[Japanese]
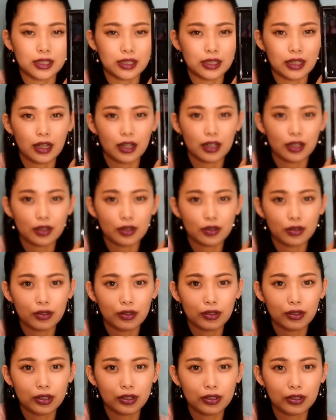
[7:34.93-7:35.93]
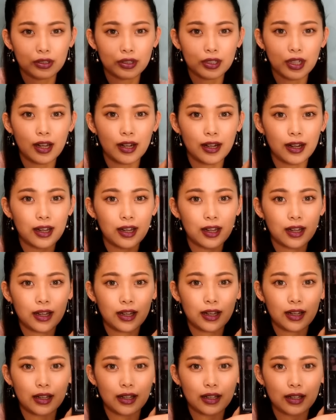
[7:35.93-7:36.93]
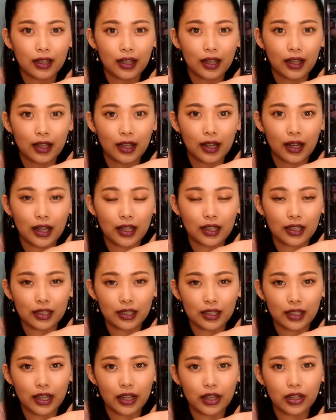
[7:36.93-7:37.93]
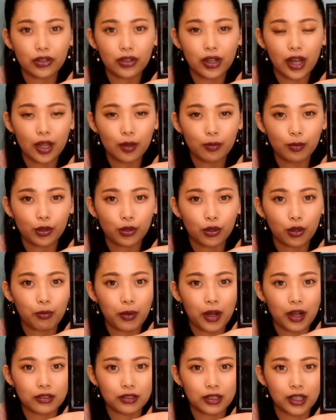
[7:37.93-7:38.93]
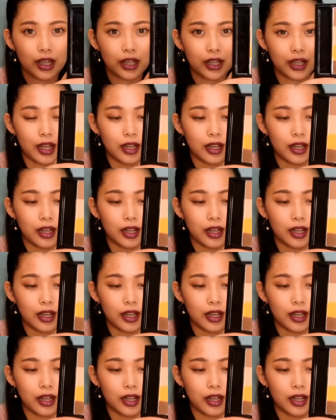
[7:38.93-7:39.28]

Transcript: かこういうカラー系が入っているアイブロウパウダーが